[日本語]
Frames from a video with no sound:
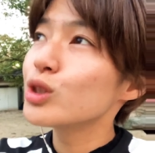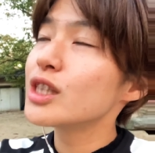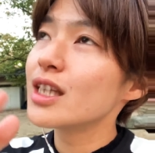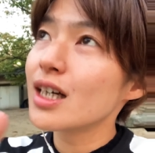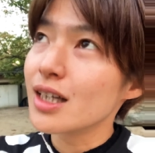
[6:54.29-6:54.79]
し
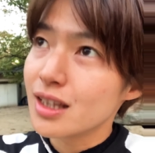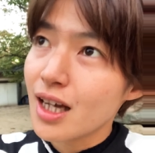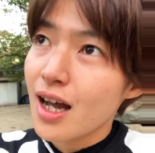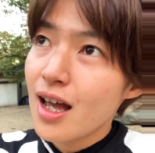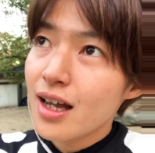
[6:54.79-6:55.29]
てなかっ
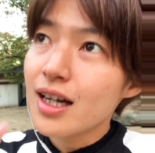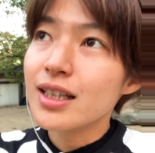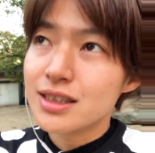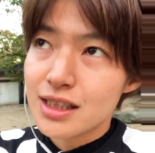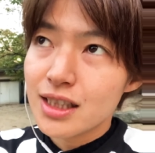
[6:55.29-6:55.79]
た
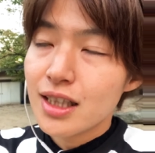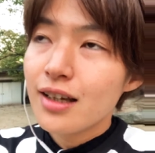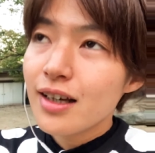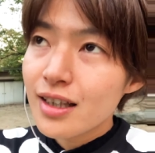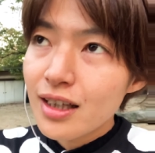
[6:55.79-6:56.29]
感じ
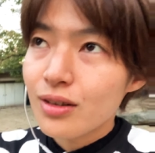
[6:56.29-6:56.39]
がね、